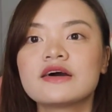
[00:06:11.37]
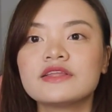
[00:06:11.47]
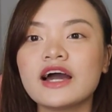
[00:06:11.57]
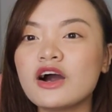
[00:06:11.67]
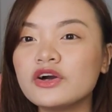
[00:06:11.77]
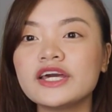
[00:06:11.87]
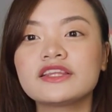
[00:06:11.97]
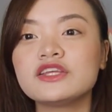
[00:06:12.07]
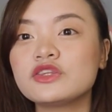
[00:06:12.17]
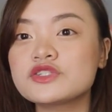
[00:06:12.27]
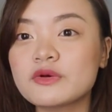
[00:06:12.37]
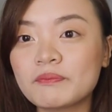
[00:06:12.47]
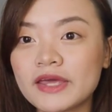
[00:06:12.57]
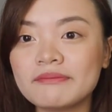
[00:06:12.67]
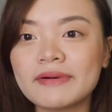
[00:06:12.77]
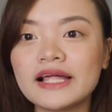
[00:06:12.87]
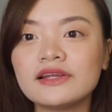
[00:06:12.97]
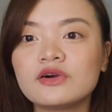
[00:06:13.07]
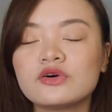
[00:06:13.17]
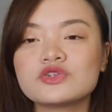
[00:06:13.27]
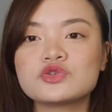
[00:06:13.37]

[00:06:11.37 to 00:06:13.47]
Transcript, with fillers: Nakakonect din to sa PayPal ko.